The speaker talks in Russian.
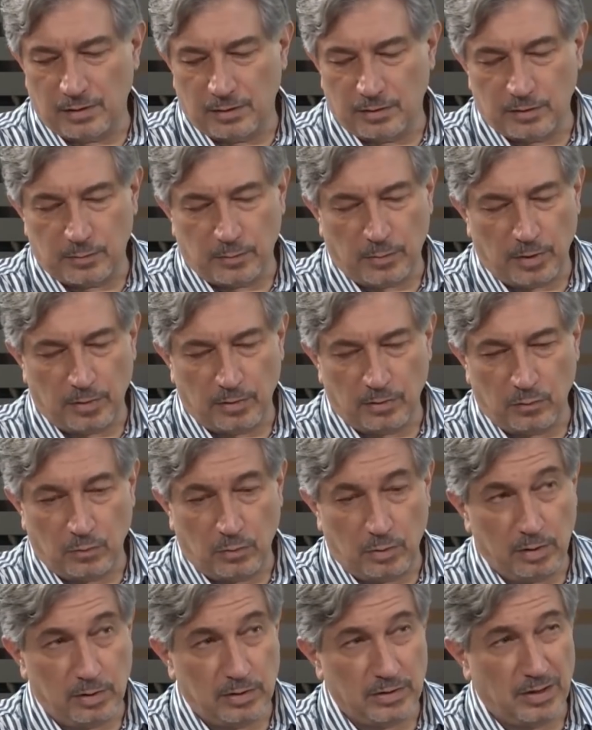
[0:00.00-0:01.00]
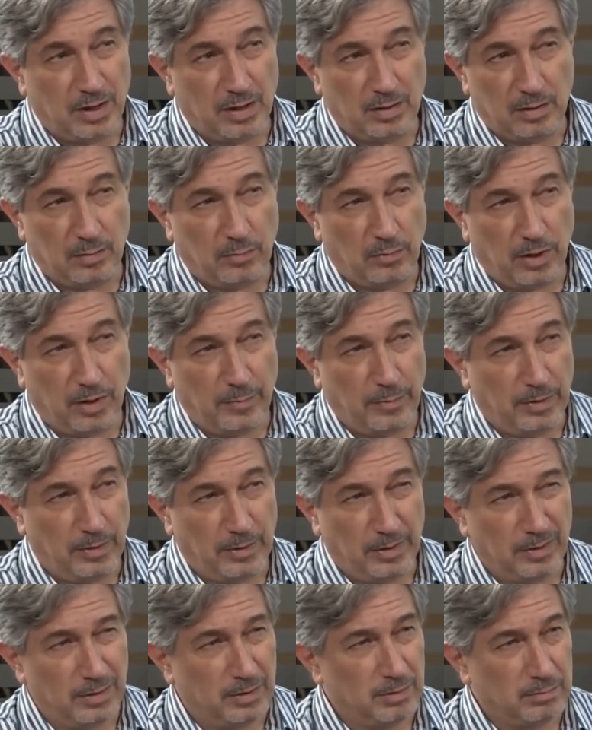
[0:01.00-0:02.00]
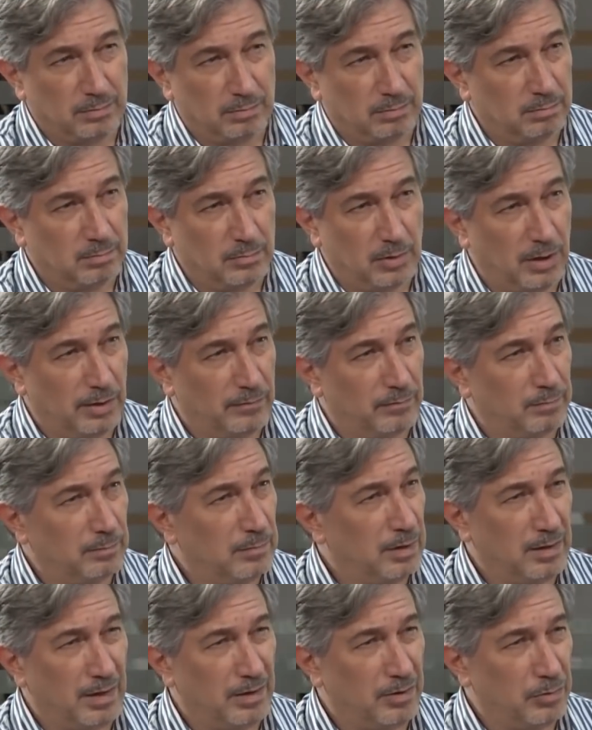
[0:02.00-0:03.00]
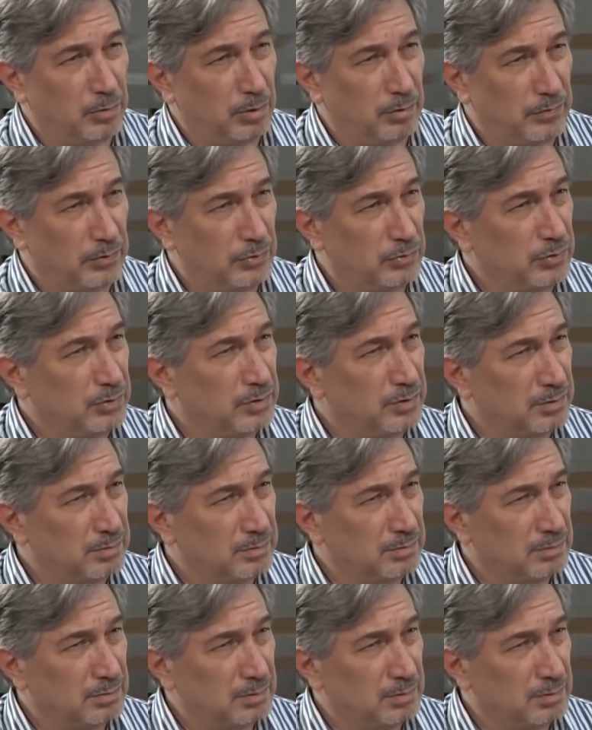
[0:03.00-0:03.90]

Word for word: Очевидно, что эта часть мира не является областью их основных интересов.